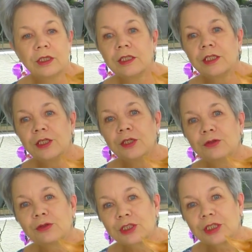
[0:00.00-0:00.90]
Это не
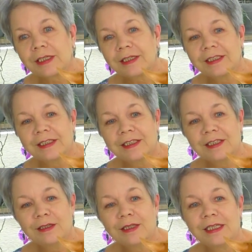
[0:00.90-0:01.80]
кошка,
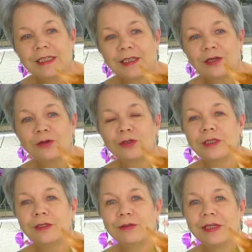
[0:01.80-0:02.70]
это кот
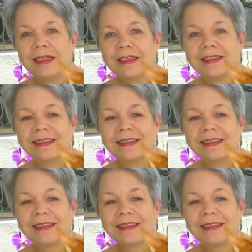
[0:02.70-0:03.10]
Юлий.